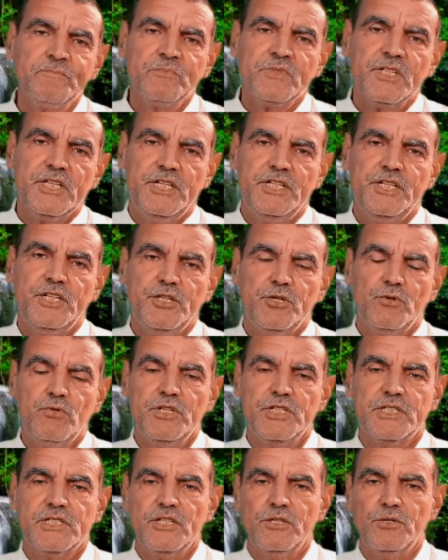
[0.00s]
يعني
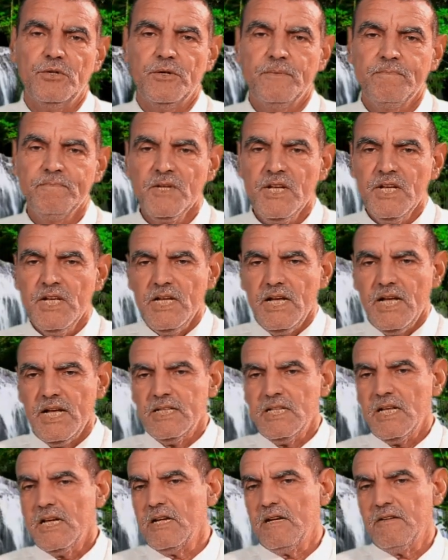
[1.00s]
كوليسترول
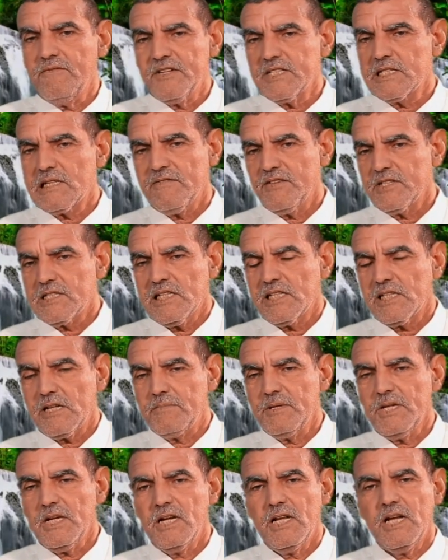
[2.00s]
هذا الفصل فصل
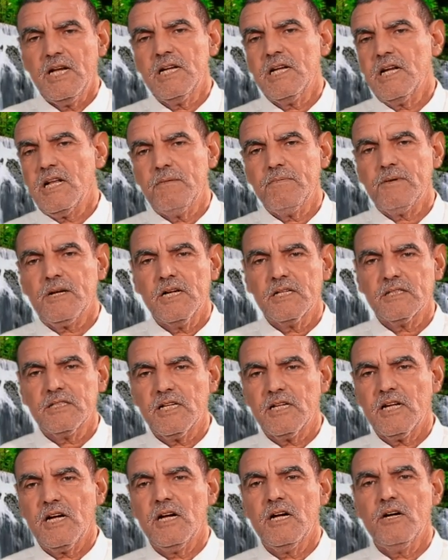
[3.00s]
الربيع الآن الأبقار
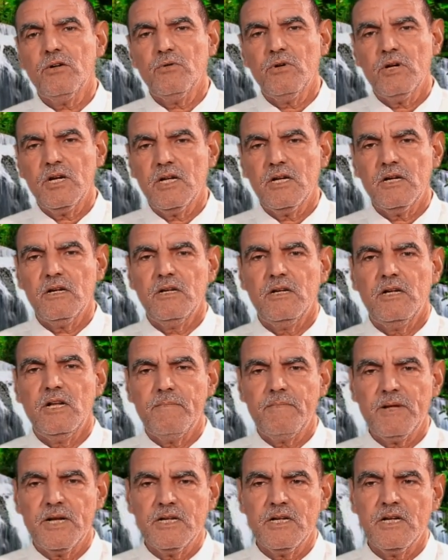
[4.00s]
ترعى
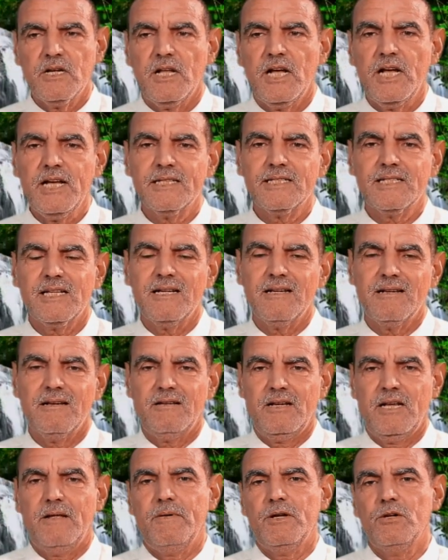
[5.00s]
واللبن احسن
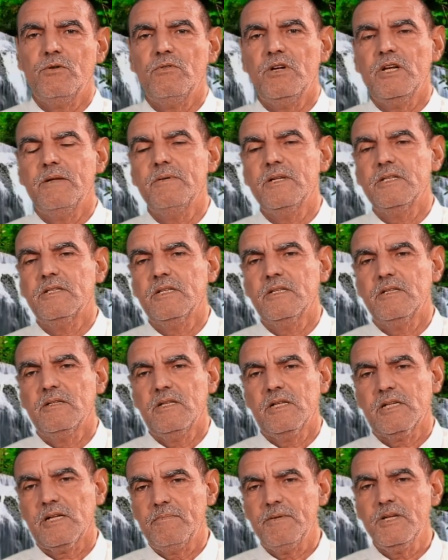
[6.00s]
لبن هو لبن
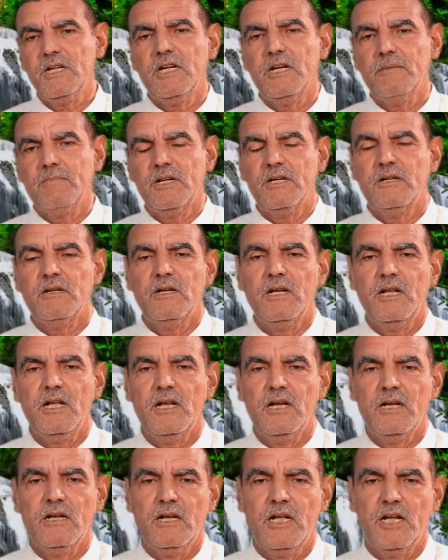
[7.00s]
الربيع لبن
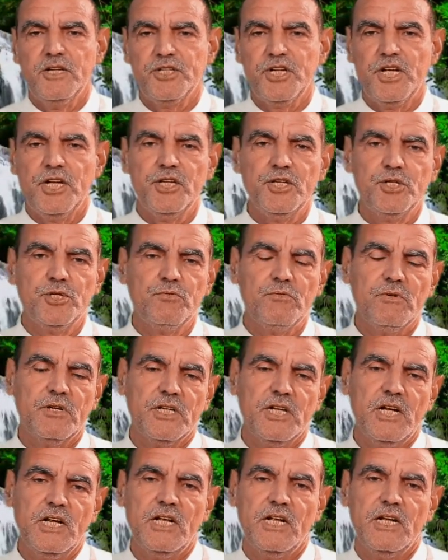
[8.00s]
الحشائش
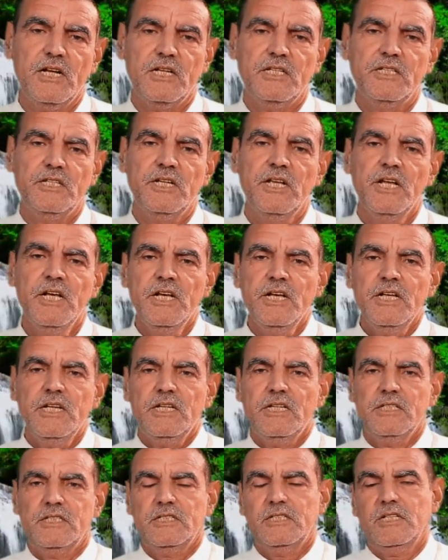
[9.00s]
والكلأ الذي
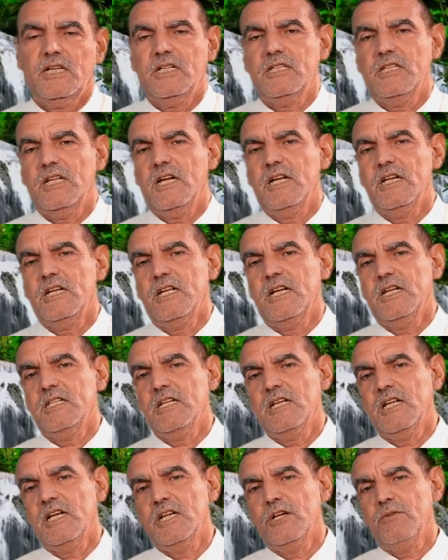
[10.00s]
تتغذى عليه هذه
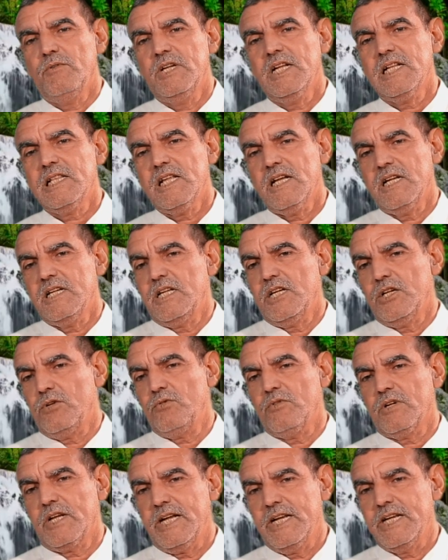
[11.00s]
الحيوانات لأنه
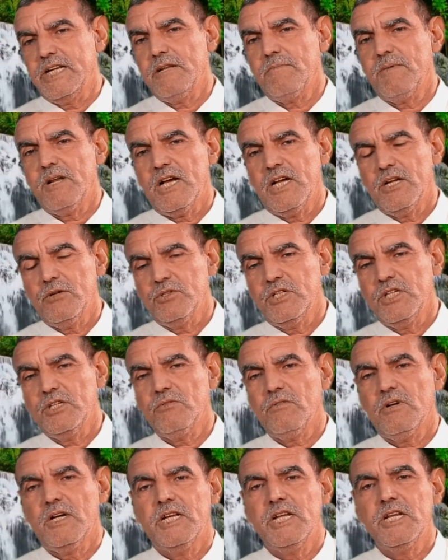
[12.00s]
يكون غني بالأيودين
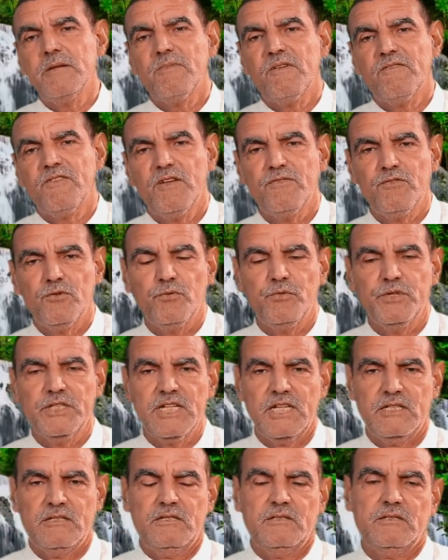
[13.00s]
وغني
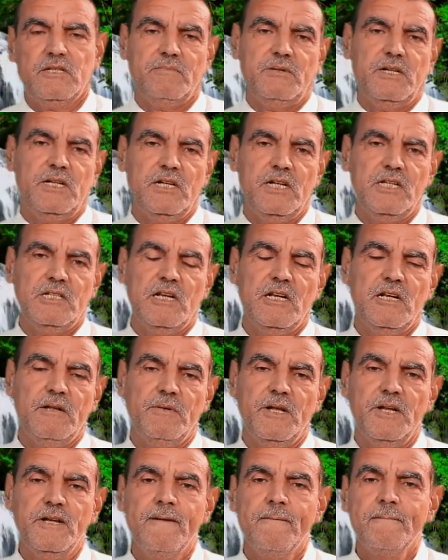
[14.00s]
بالفلافونويدات طبعا هذا اللبن